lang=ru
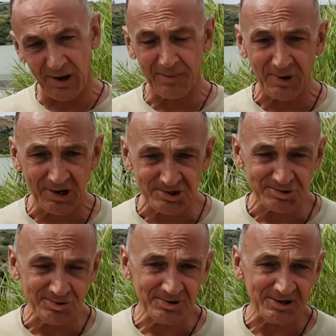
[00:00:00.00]
она
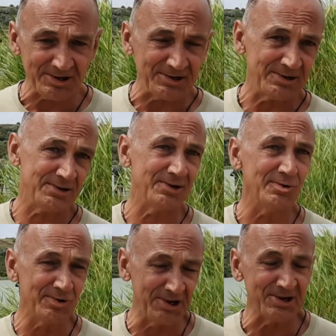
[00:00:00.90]
обогащена конечно.
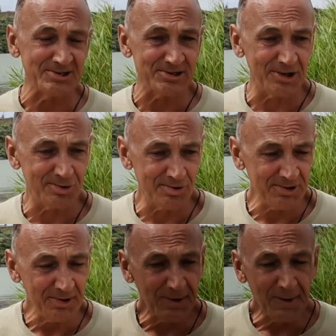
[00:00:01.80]
углекислотой.